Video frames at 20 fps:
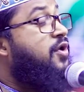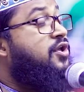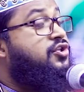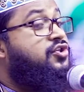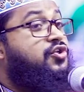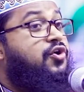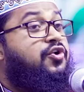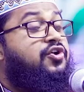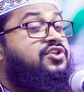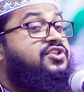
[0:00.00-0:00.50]

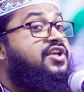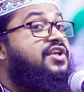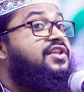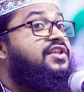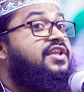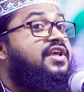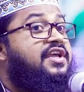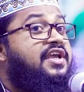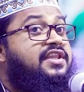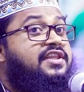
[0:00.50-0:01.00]
বছর
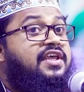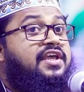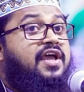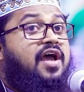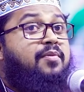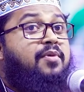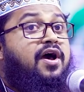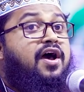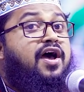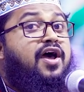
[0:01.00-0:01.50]
জিন্দগিতে
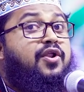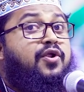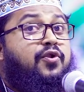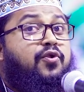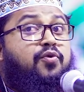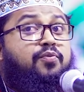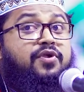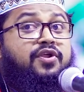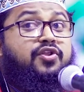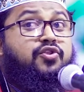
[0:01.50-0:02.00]
আমার
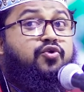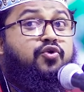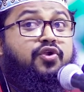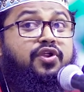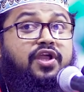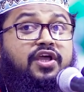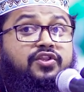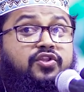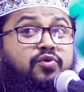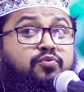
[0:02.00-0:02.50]
নবী
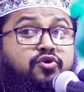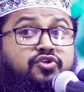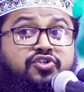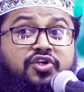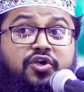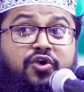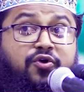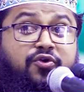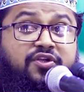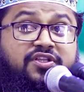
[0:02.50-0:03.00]
দুনিয়াতে
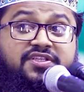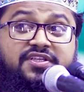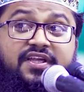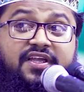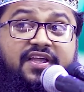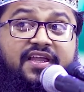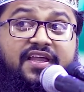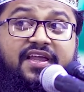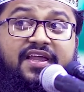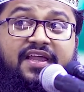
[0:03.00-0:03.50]
বসে করেছে
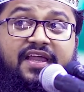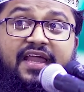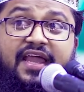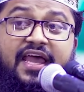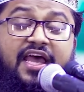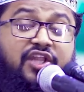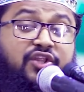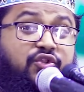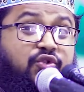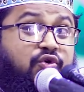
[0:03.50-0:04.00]

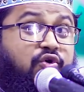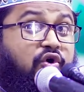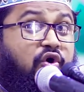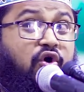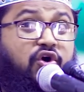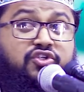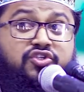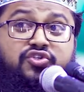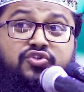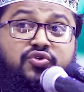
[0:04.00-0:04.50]
এত
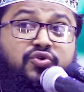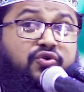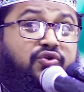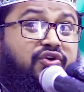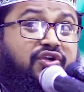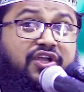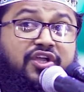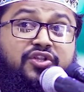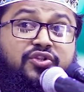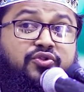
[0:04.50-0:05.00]
কষ্ট
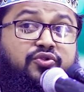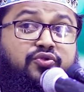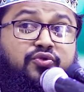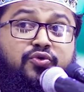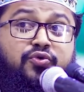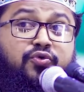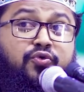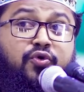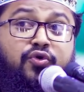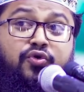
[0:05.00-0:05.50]
কিন্তু
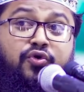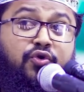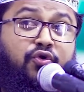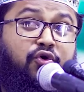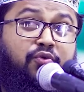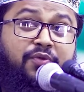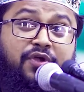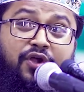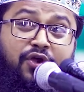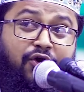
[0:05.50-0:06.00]
কোনো
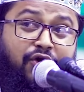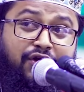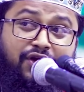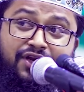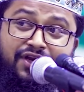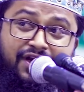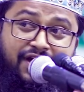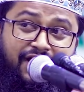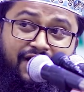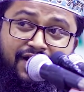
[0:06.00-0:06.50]
নবী করে
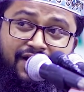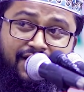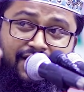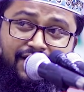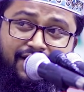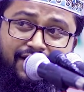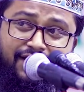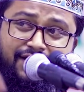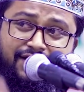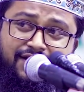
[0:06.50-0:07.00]

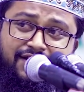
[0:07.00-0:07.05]
নাই